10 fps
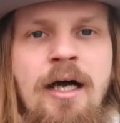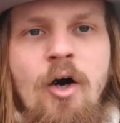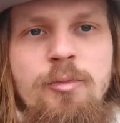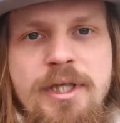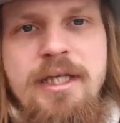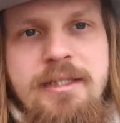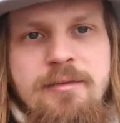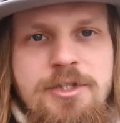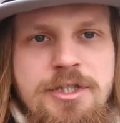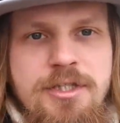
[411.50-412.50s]
obiektem,
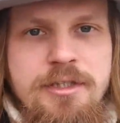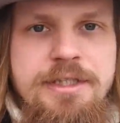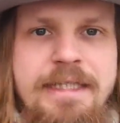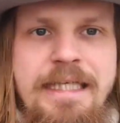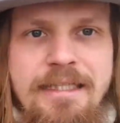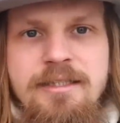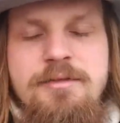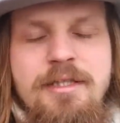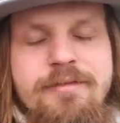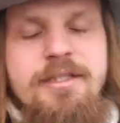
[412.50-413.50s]
czy jednym z
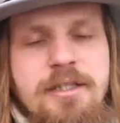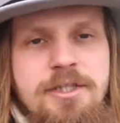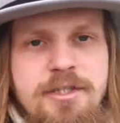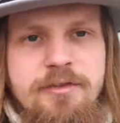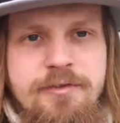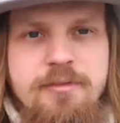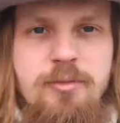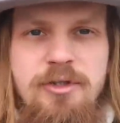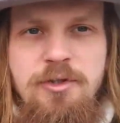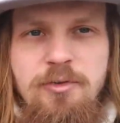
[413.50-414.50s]
najważniejszych w tym
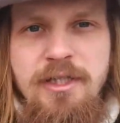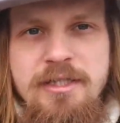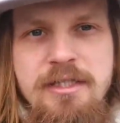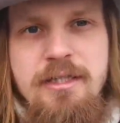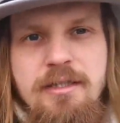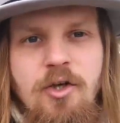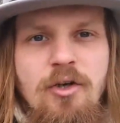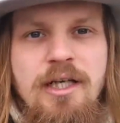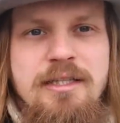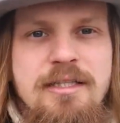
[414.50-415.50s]
budynku jest e,
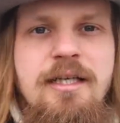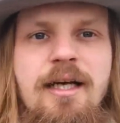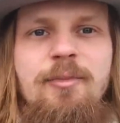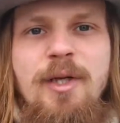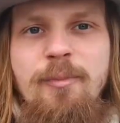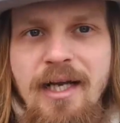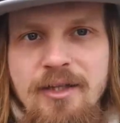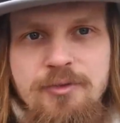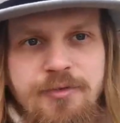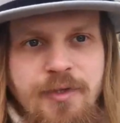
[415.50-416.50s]
kolekcja
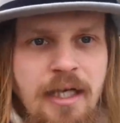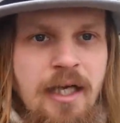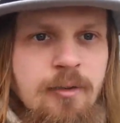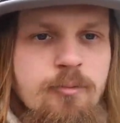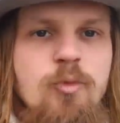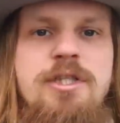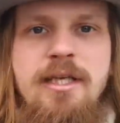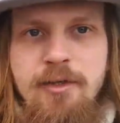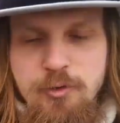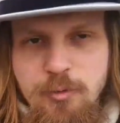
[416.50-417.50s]
preparatów,
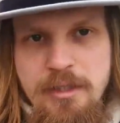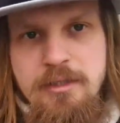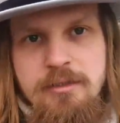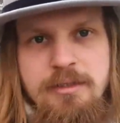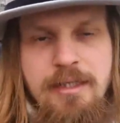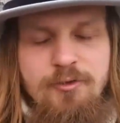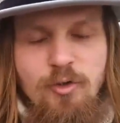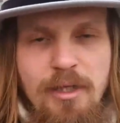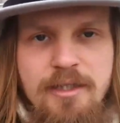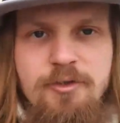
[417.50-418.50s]
muzeum
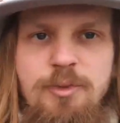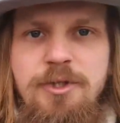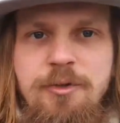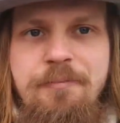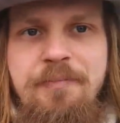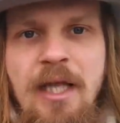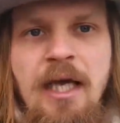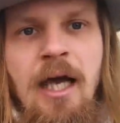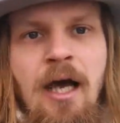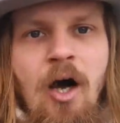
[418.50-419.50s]
Teatrum Anatomicum.
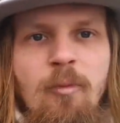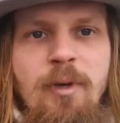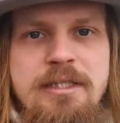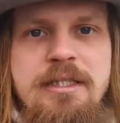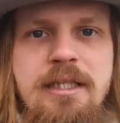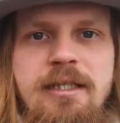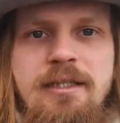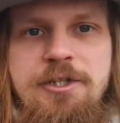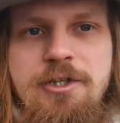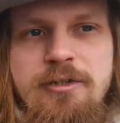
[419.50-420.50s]
Obecnie
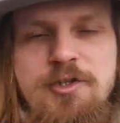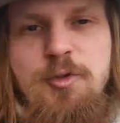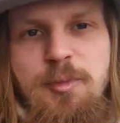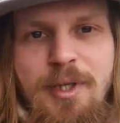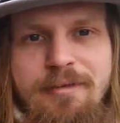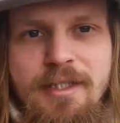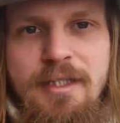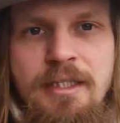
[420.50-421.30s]
liczy ona sobie prawie